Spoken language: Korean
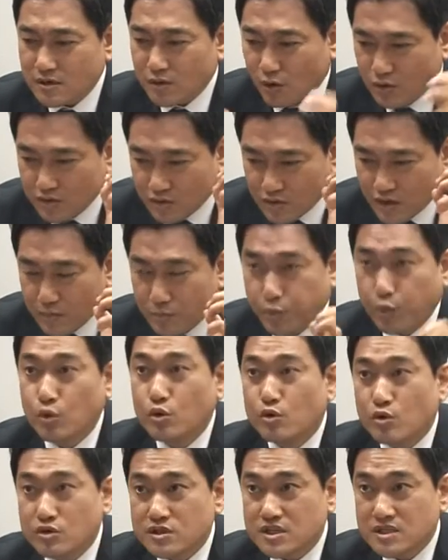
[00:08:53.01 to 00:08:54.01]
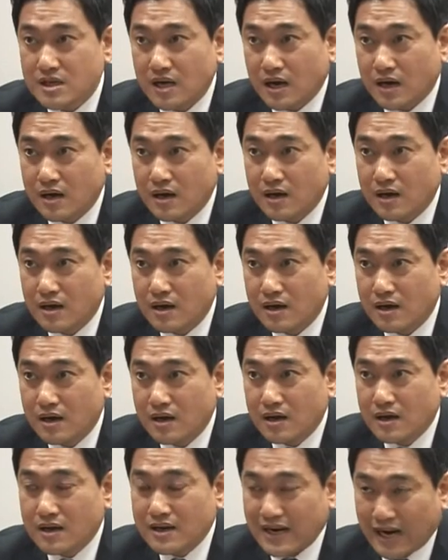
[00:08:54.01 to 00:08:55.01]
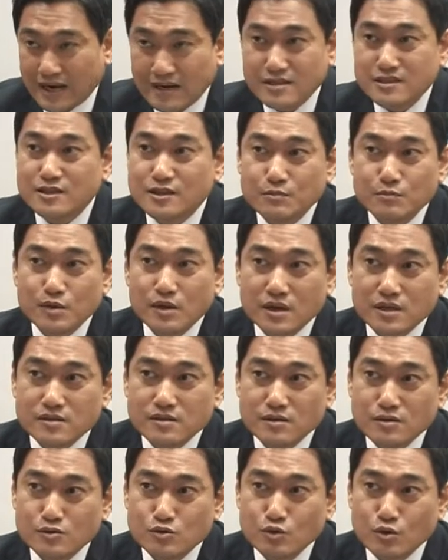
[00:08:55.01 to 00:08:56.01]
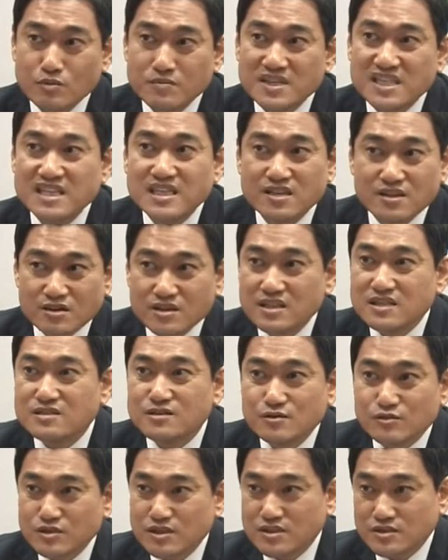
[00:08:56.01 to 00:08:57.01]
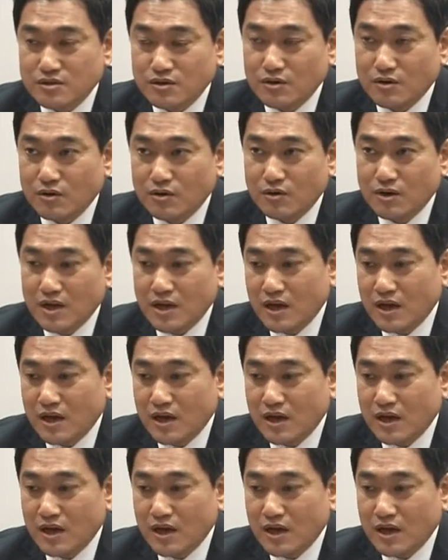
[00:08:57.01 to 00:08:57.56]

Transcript: 어떻게 볼 것이냐라는 측면에서는 조금 이견이 있을 수 있어요. 음.